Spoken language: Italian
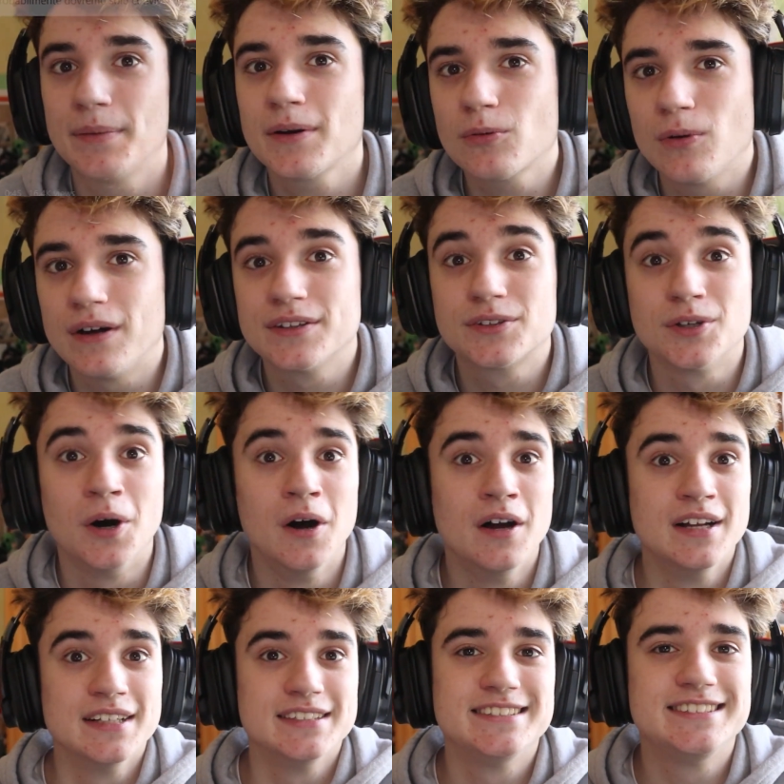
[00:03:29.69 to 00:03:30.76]
per quanto
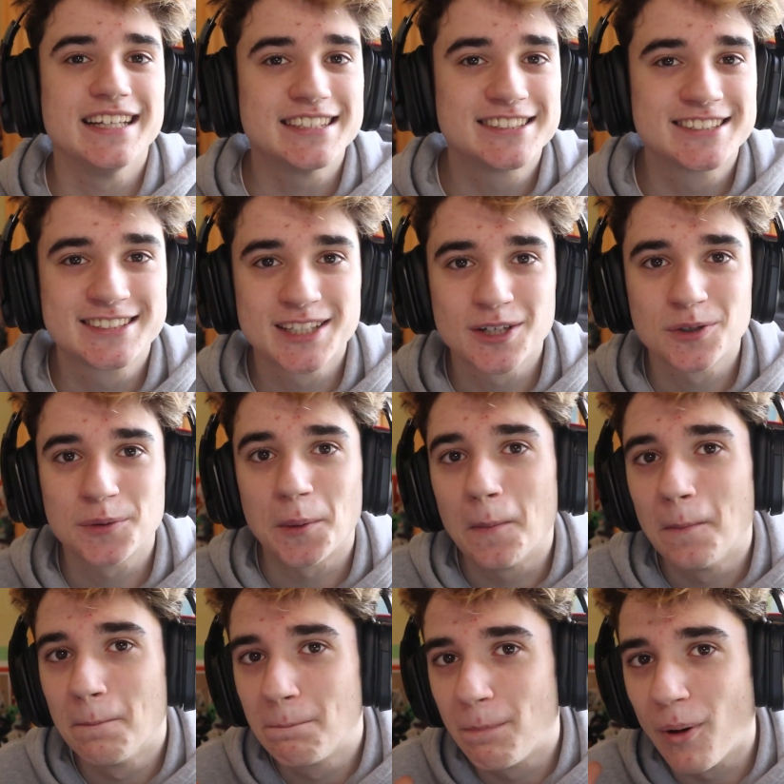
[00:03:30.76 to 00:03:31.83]
dessero
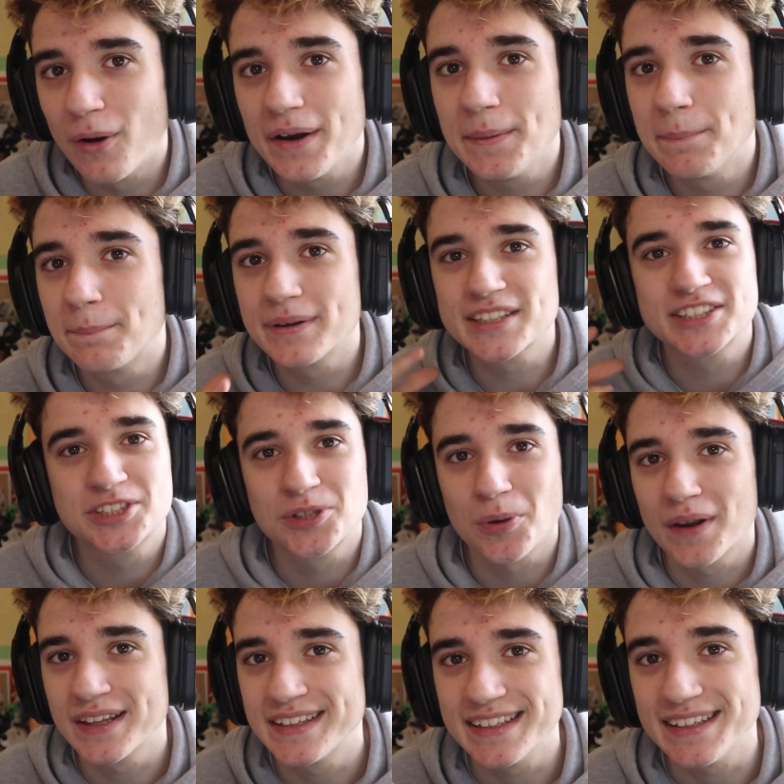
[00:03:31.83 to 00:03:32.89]
un po'
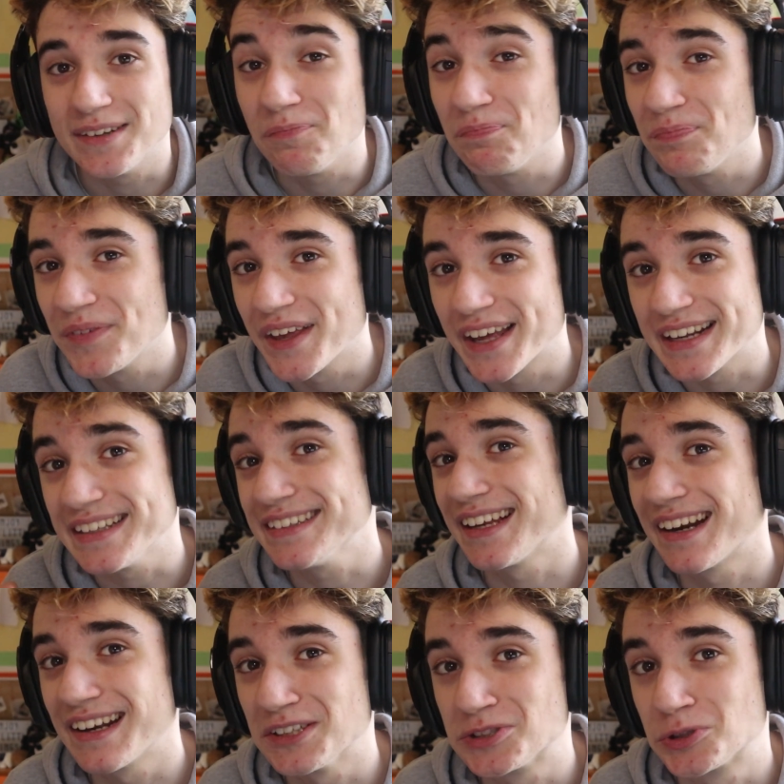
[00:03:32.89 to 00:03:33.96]
l'impressione di
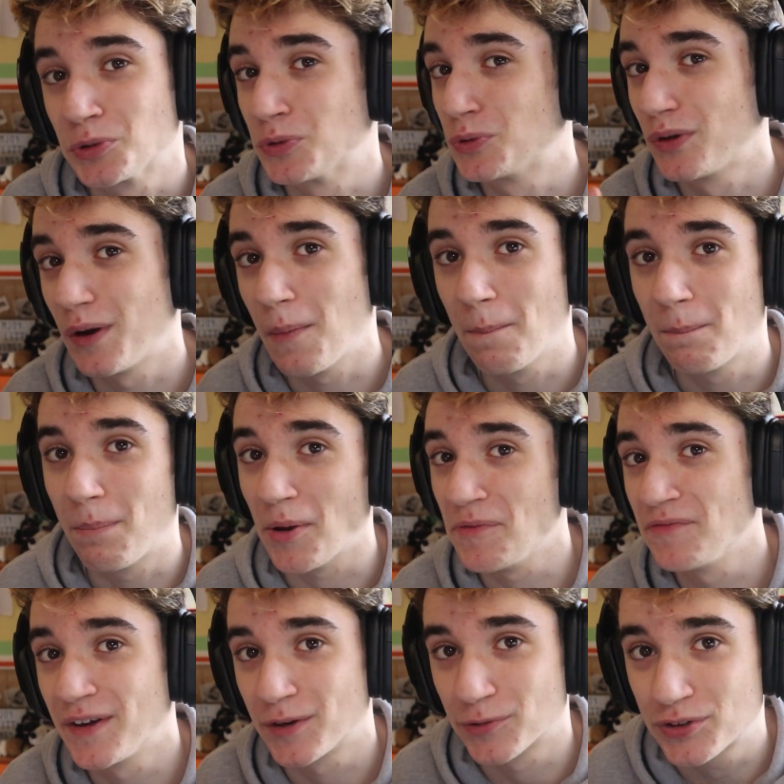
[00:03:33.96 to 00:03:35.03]
rendere la struttura un po'
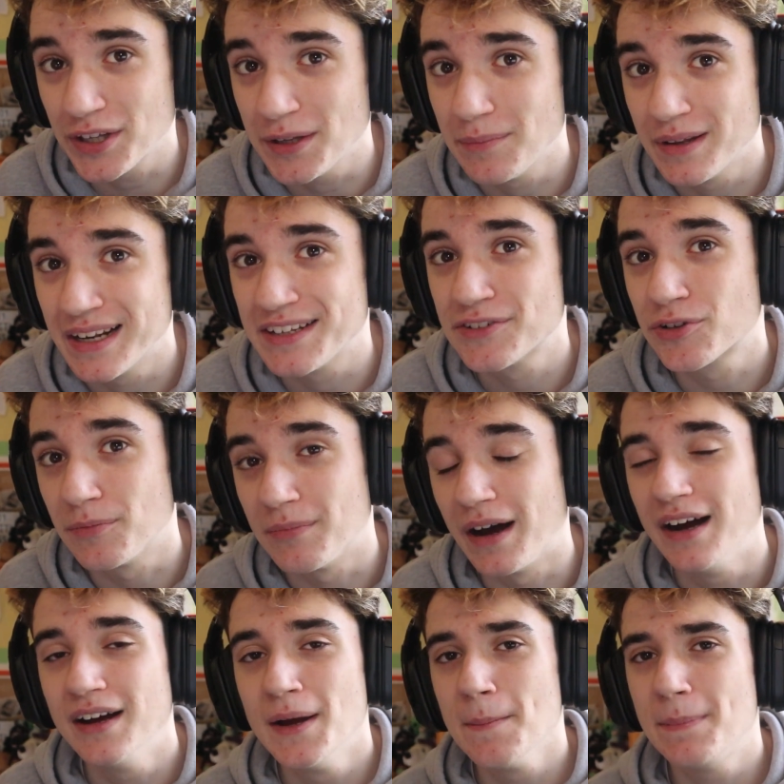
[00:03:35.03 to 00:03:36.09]
inverosimile, insomma,
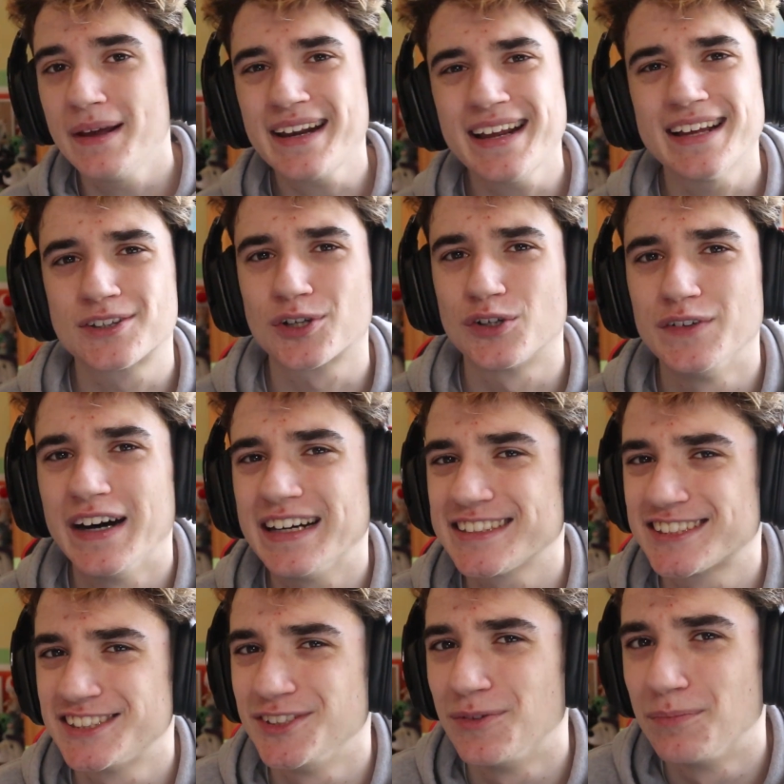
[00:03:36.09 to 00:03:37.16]
perché
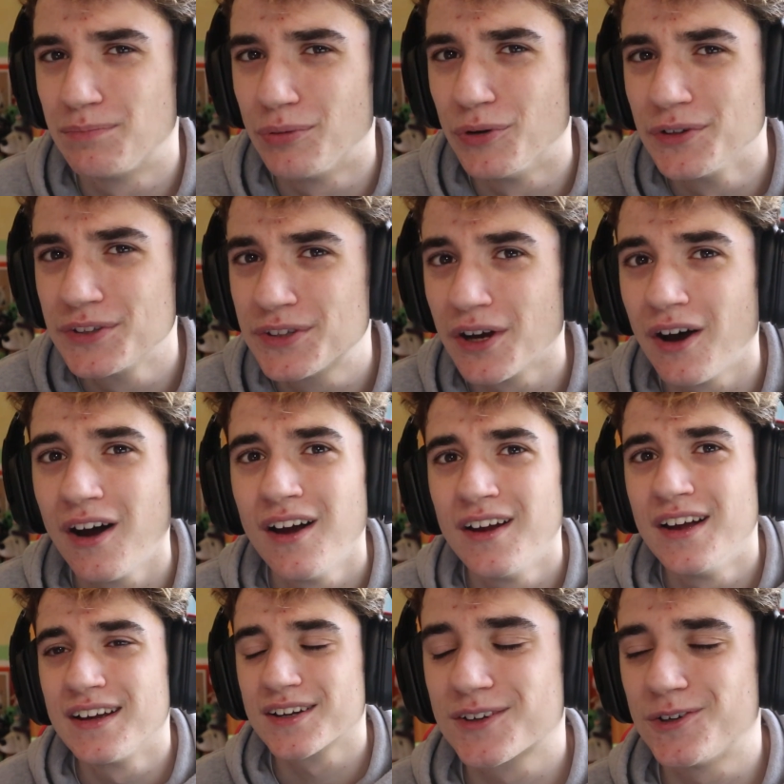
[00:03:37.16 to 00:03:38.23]
trovarsi in un punto
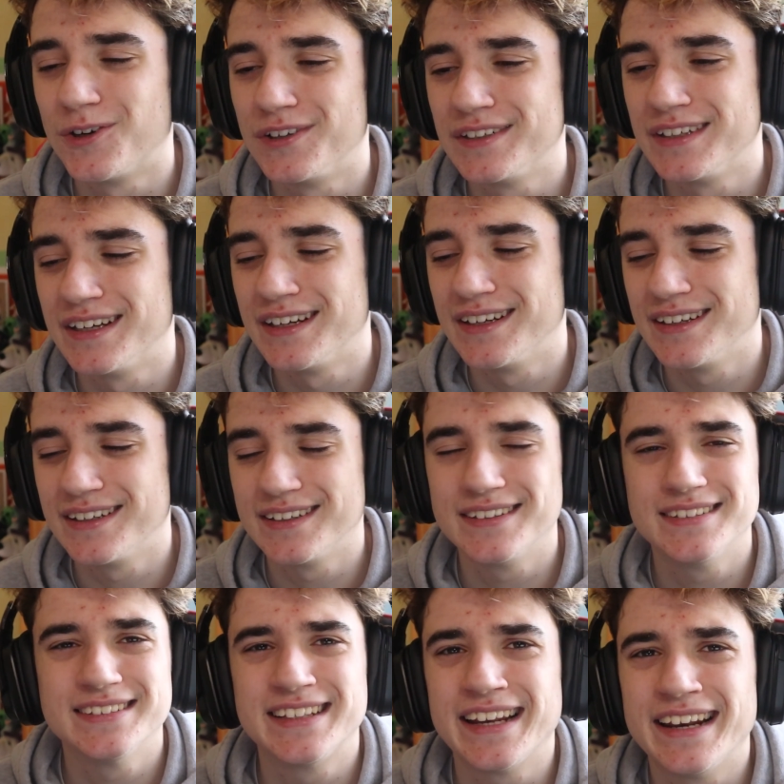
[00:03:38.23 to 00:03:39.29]
con
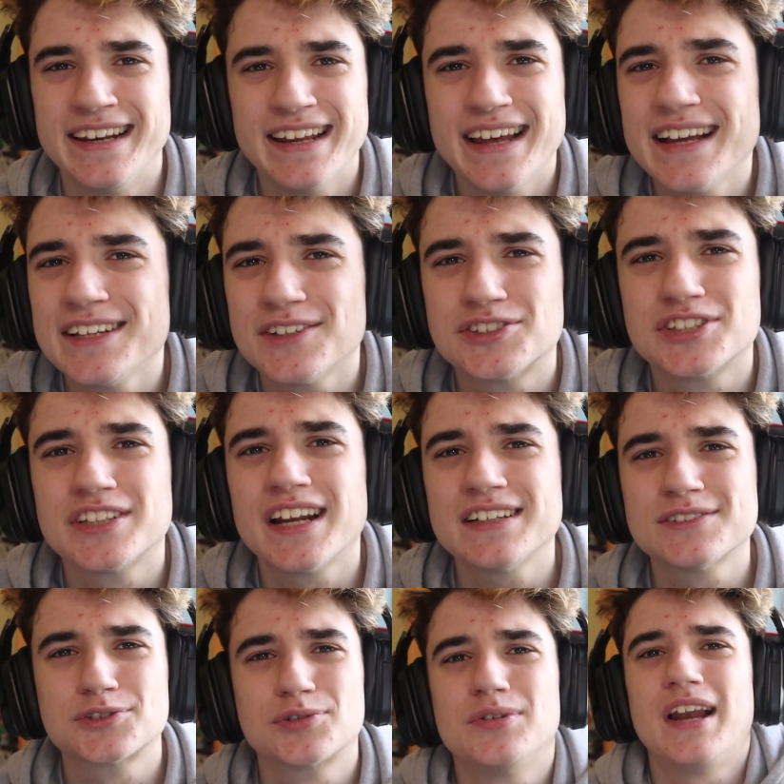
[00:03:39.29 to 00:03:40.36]
uh, del legno
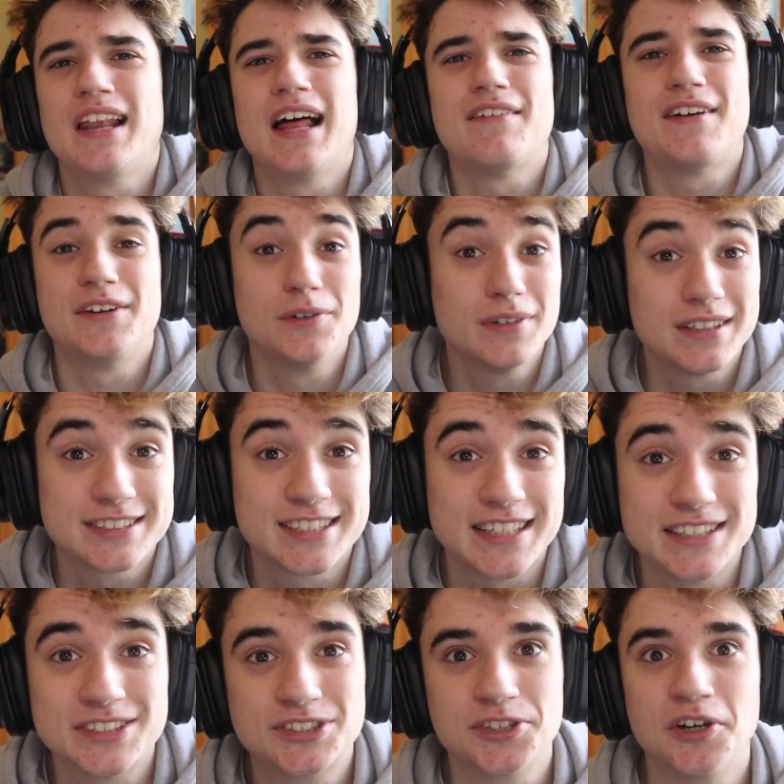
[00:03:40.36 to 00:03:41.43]
generato sulla lava non ha
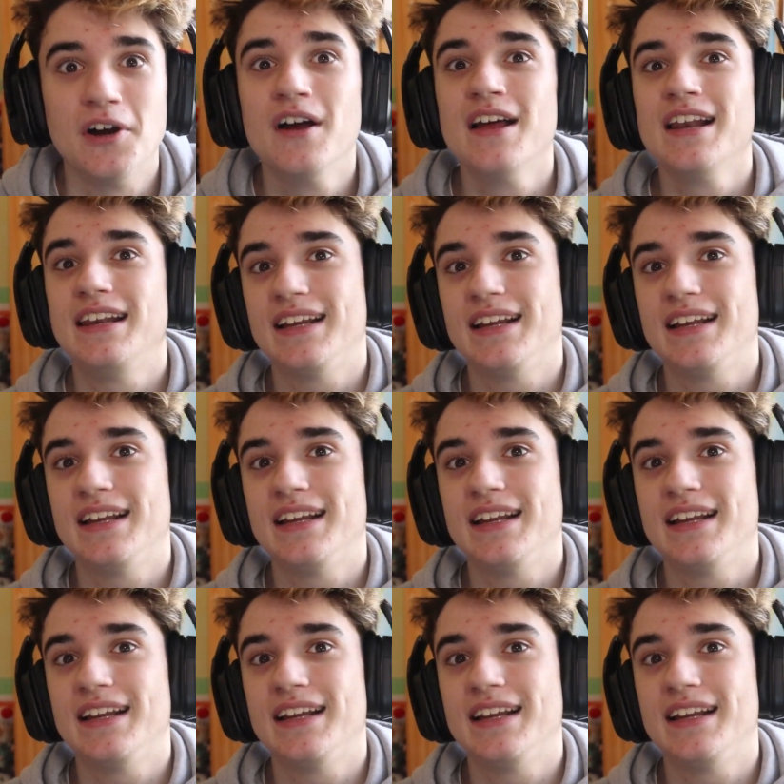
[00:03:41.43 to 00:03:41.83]
senso.